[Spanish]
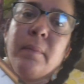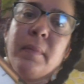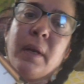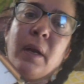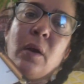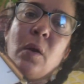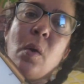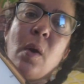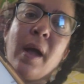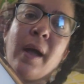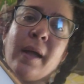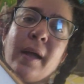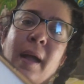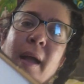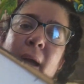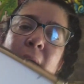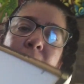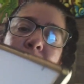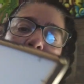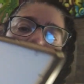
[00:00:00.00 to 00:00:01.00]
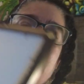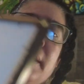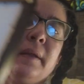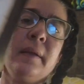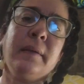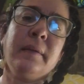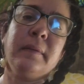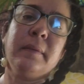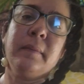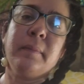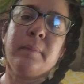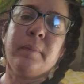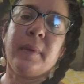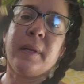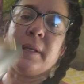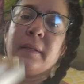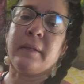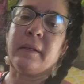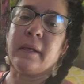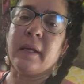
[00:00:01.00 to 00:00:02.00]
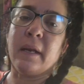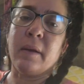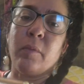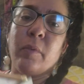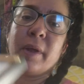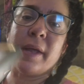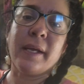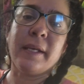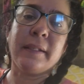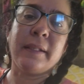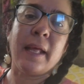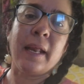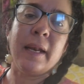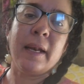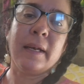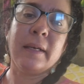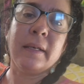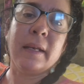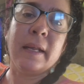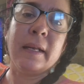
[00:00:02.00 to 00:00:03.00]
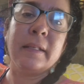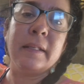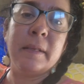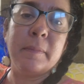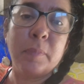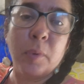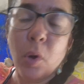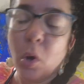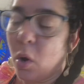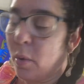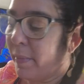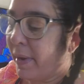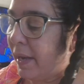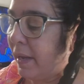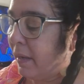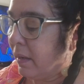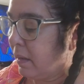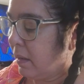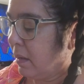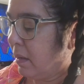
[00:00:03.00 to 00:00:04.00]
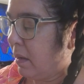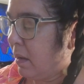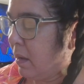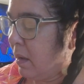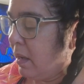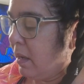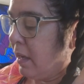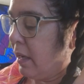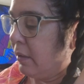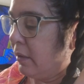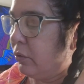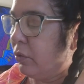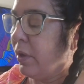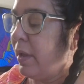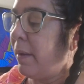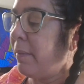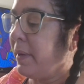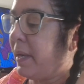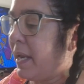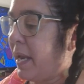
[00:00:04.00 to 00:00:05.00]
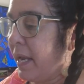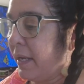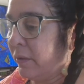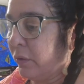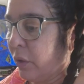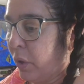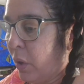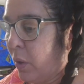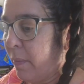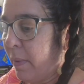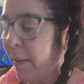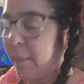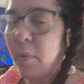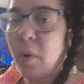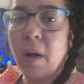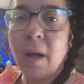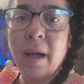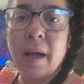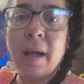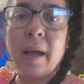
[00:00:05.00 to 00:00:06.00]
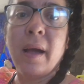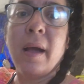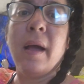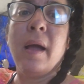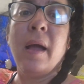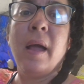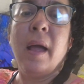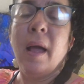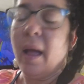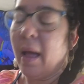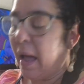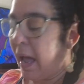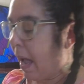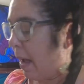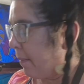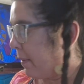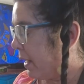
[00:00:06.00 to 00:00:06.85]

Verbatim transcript: mirenlos acá, ¿ves? Espérate que les voy a quitar el, diploma, estoy abriéndolo, vamos a, a